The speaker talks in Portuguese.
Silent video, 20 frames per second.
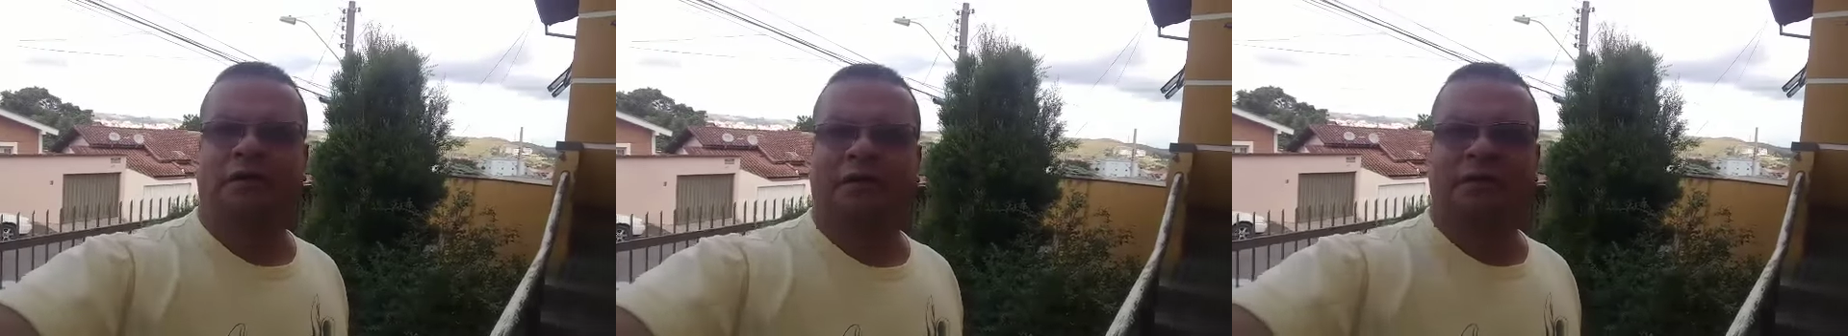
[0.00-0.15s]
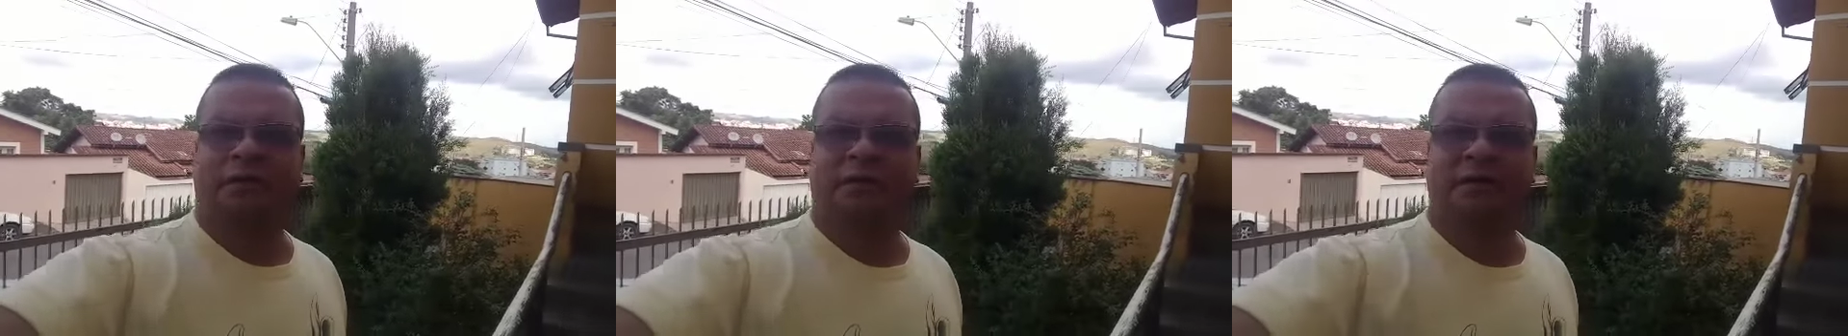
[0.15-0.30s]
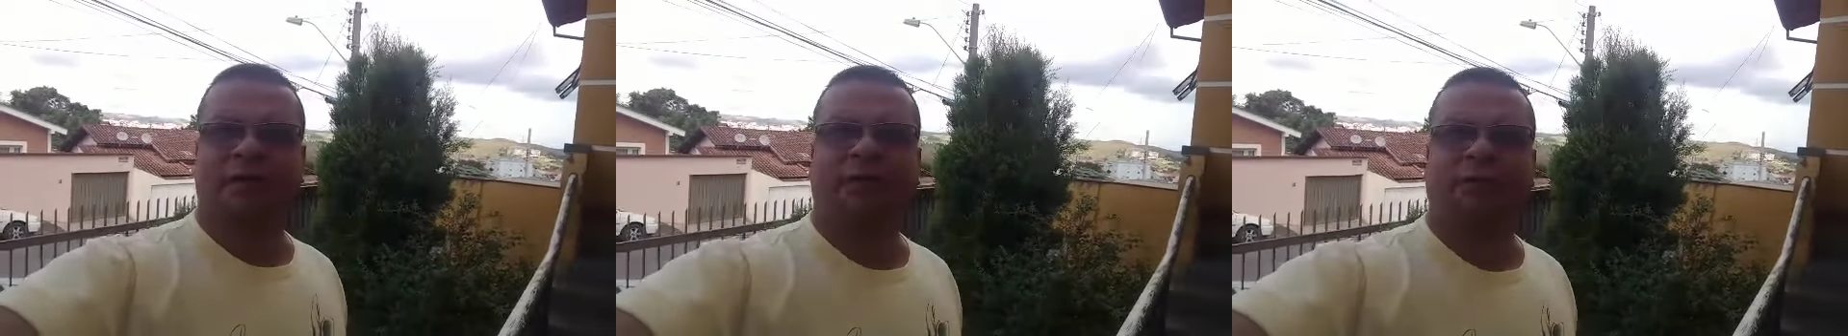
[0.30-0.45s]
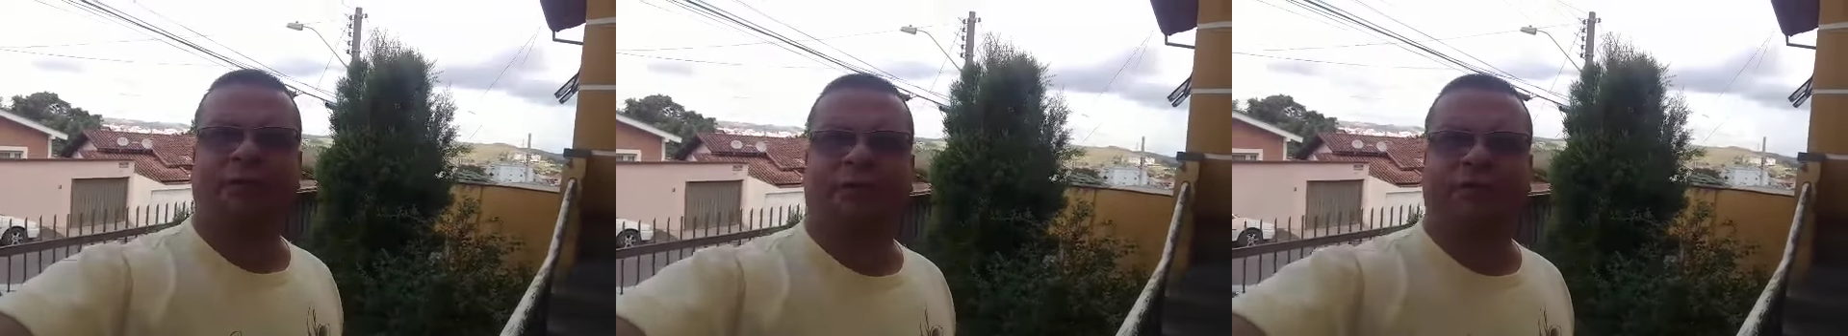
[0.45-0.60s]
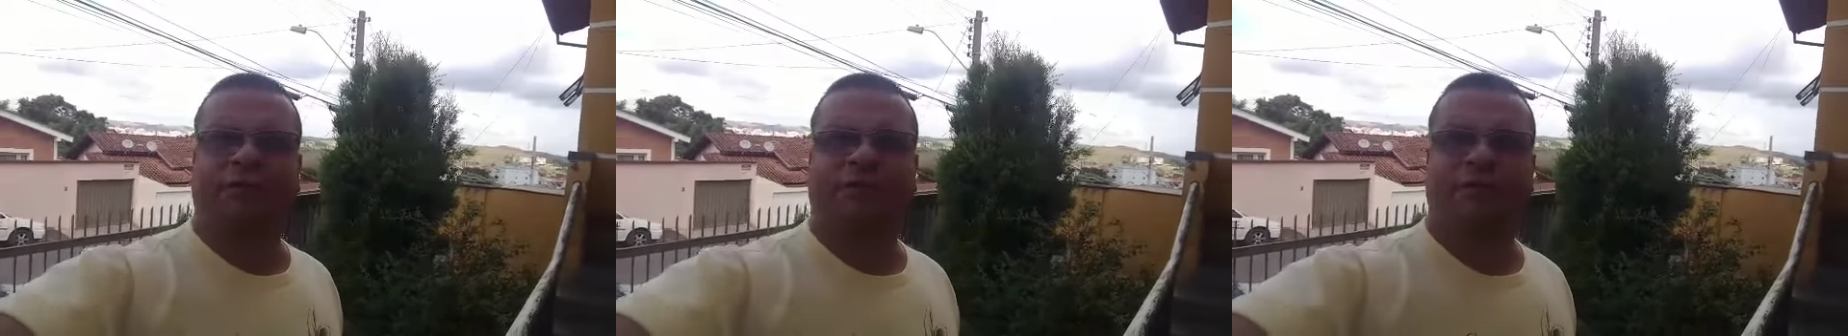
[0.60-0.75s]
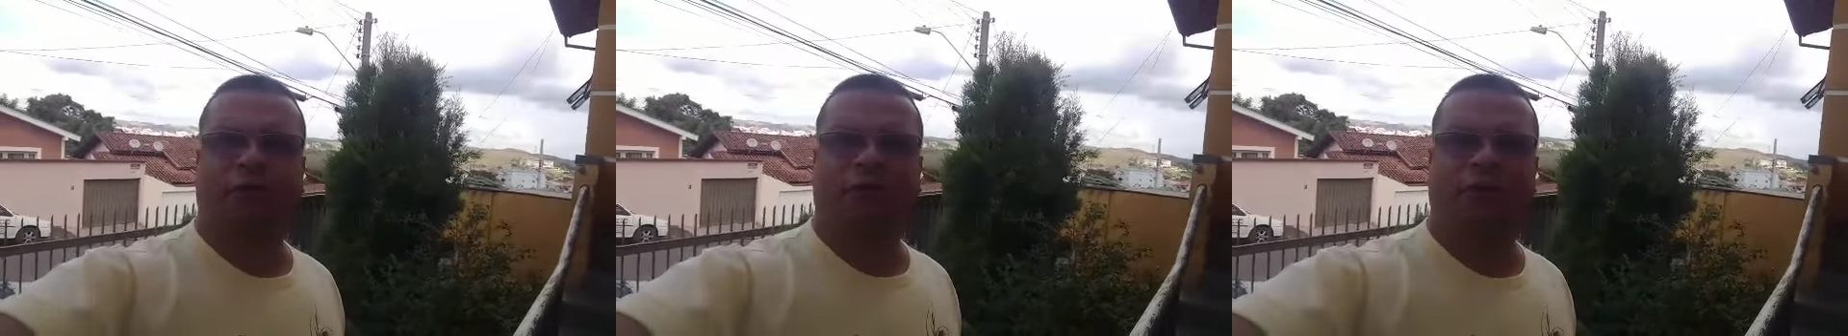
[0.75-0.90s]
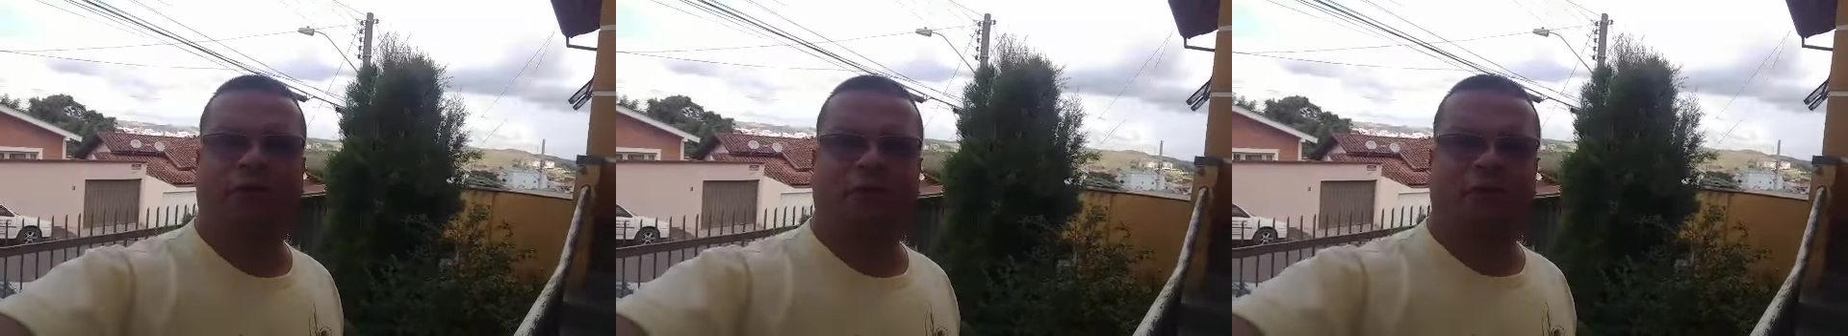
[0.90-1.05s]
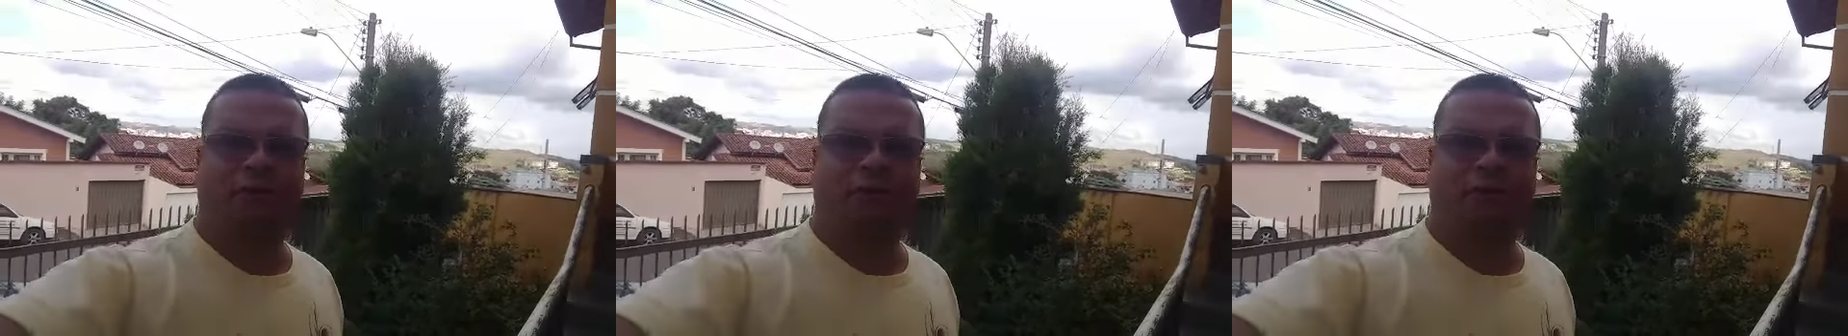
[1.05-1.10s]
Então, pessoal,